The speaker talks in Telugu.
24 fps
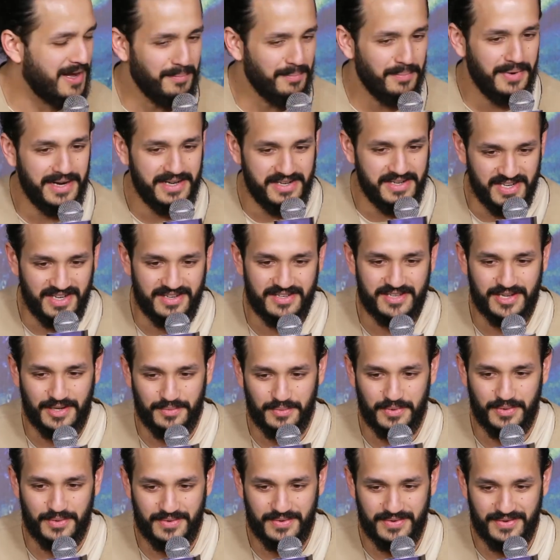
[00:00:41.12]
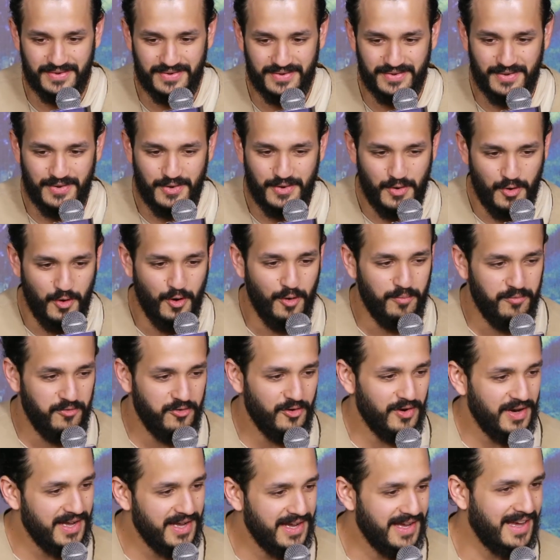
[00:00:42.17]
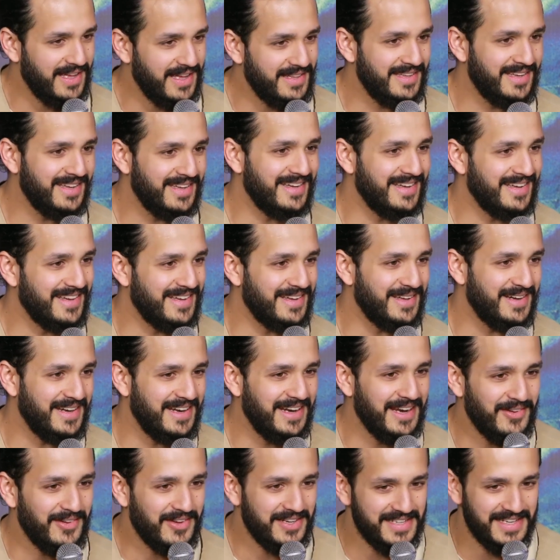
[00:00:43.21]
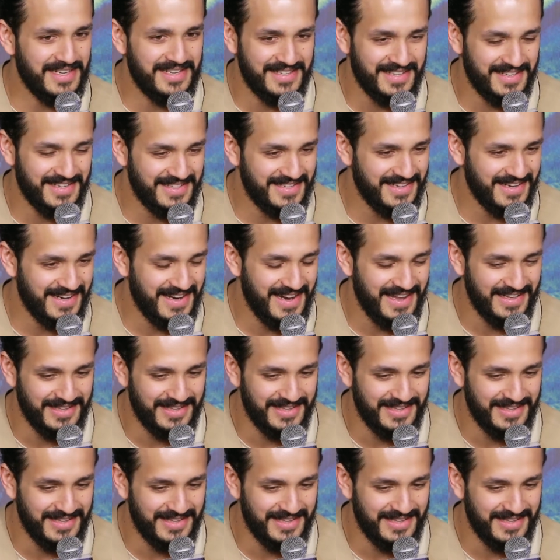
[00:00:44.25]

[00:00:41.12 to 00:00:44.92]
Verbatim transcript: కంప్లీట్ చేశాము హోప్ఫుల్లీ అది డెలివర్ చేశాను సార్ నా